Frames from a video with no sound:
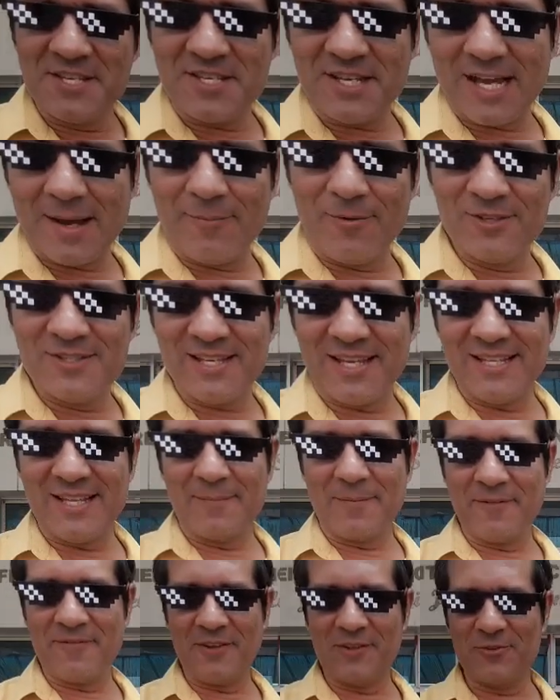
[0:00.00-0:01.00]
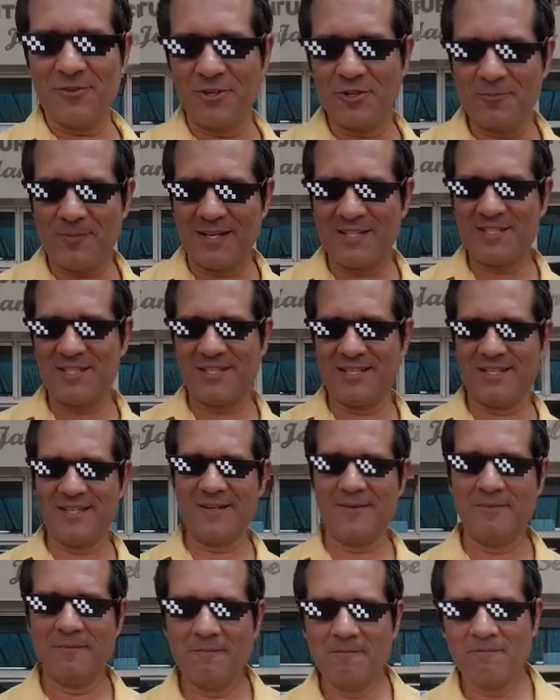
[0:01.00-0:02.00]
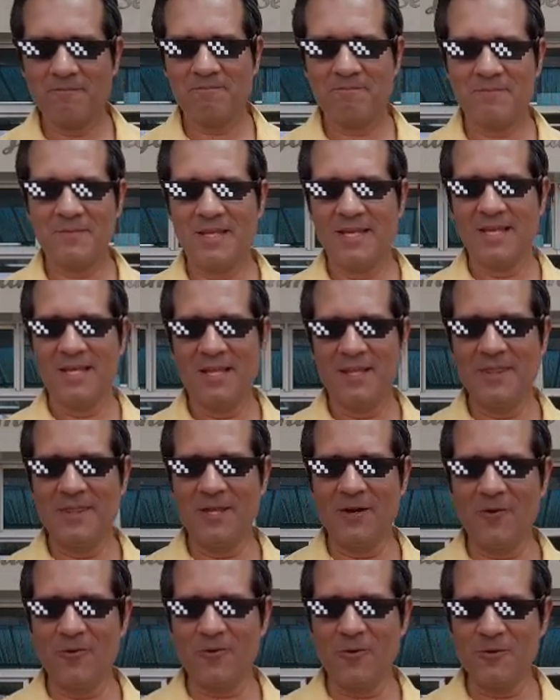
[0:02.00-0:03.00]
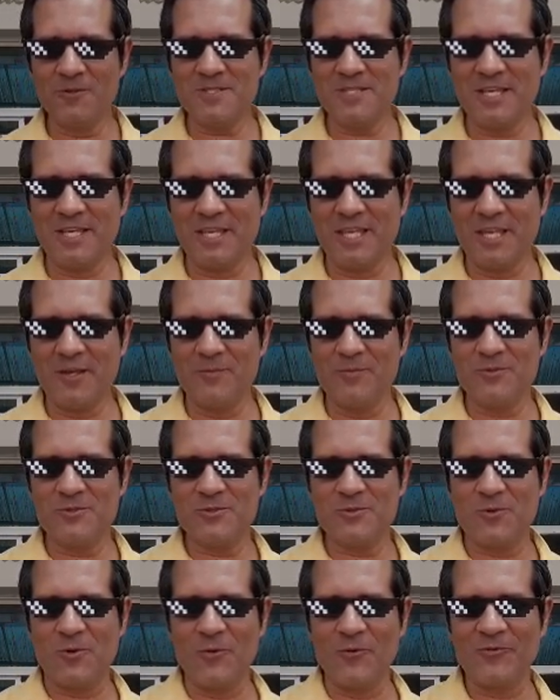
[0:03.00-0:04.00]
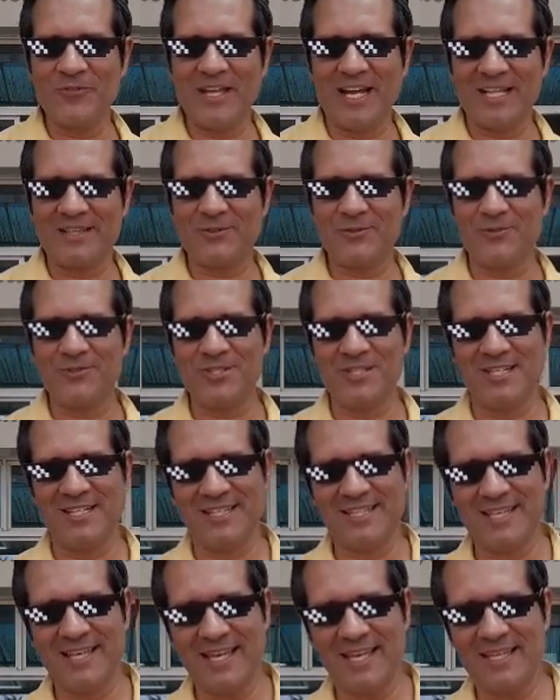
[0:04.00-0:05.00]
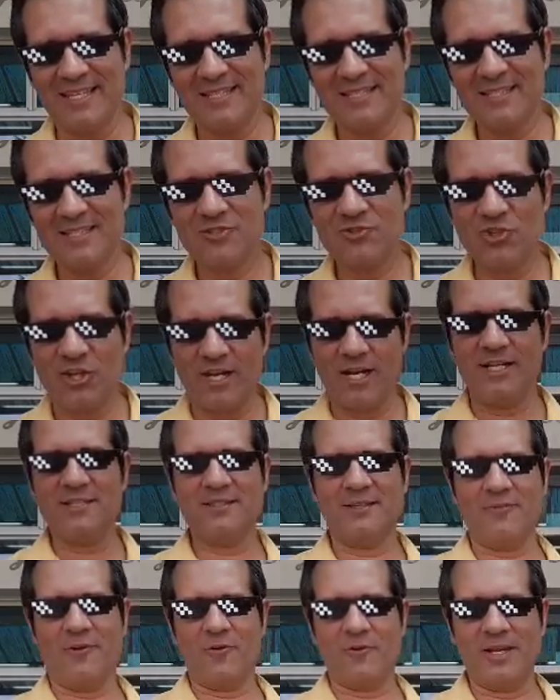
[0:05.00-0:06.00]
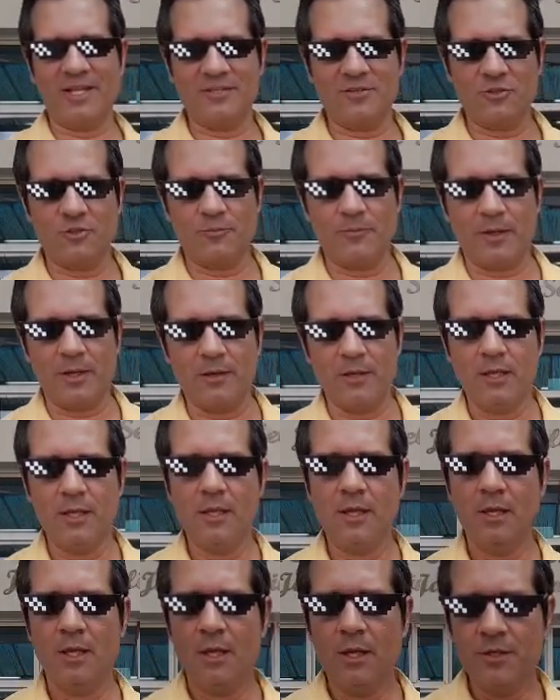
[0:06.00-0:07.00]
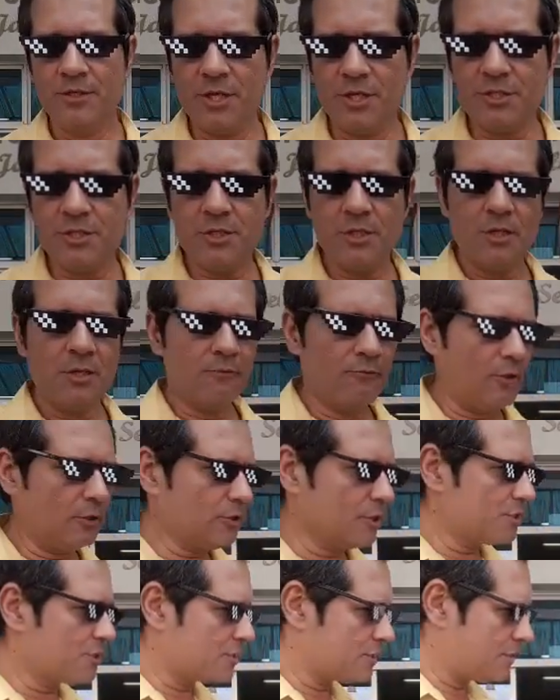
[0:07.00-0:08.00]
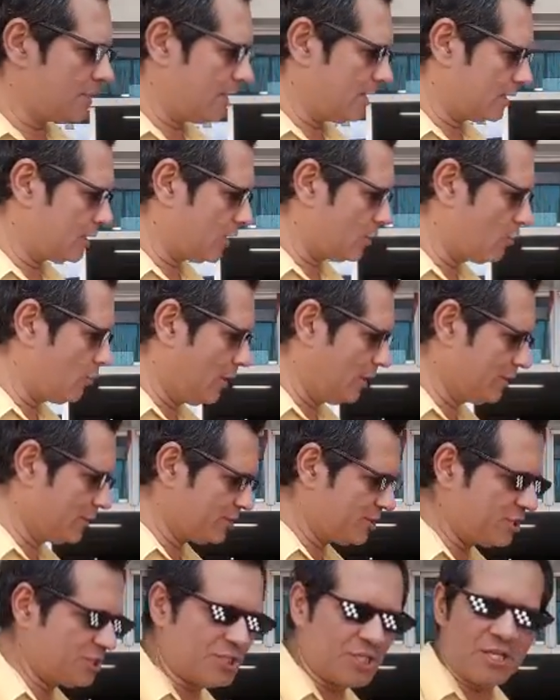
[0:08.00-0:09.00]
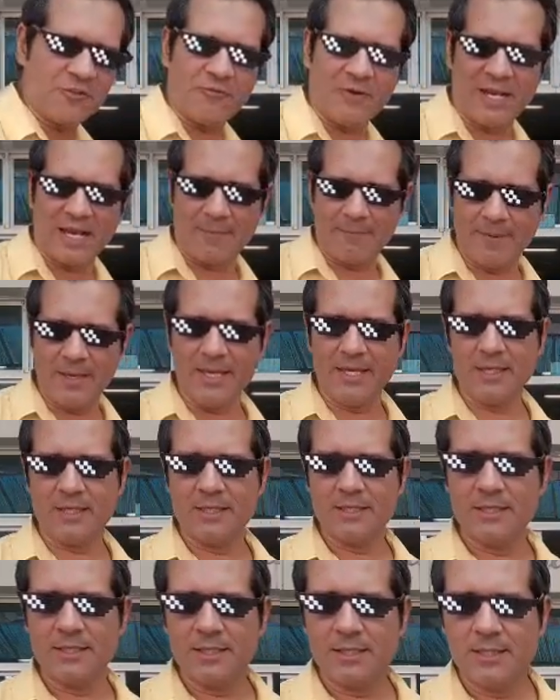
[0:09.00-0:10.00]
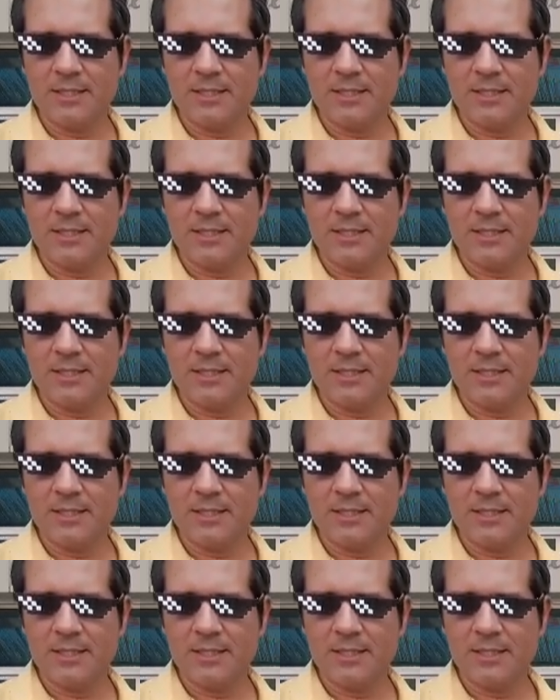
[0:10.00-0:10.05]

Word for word: a gente acabou de sair da prefeitura de Patinga. Não conseguimos contato de ninguém. Jornalista Valcleton de Paulo. Gente, volto a dizer que quando a gente tem que falar bem,